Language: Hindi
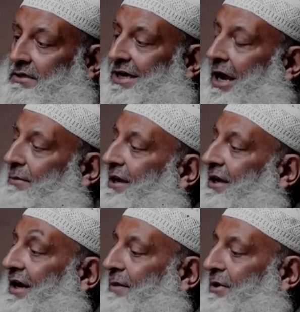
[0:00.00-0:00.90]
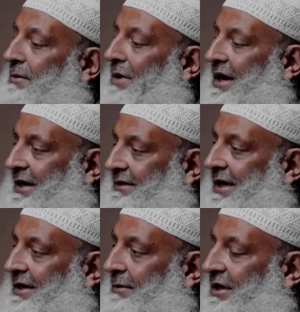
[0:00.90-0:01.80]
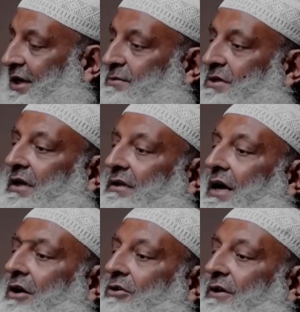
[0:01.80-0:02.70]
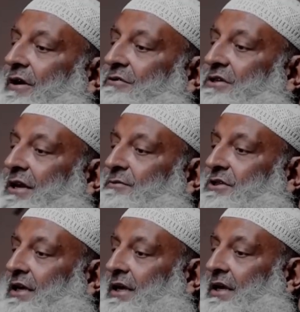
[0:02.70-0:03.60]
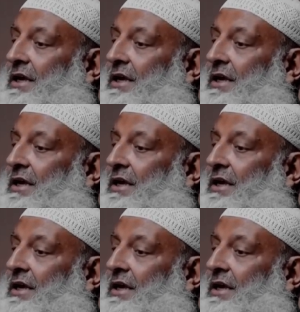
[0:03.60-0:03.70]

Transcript: सहाबा कराम ने बाकायदा नबी करीम सल्लाम से